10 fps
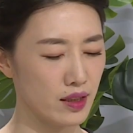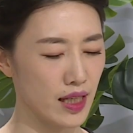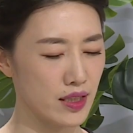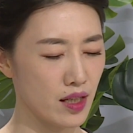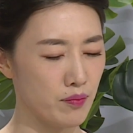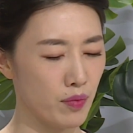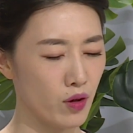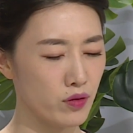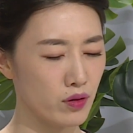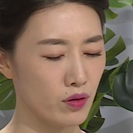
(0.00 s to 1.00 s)
다시
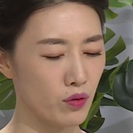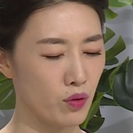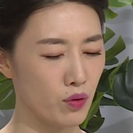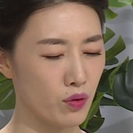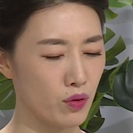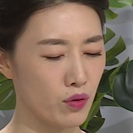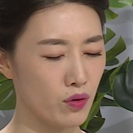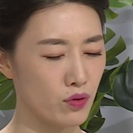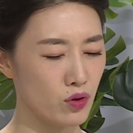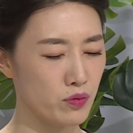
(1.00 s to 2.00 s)
한번 코로
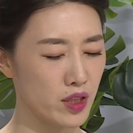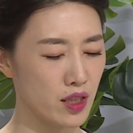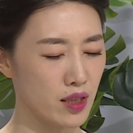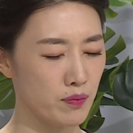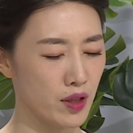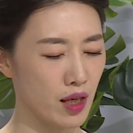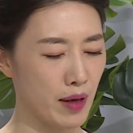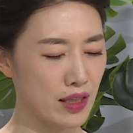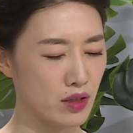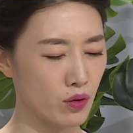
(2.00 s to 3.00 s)
숨을 깊게
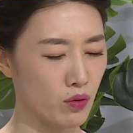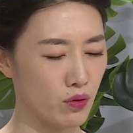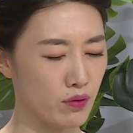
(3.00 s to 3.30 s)
마시고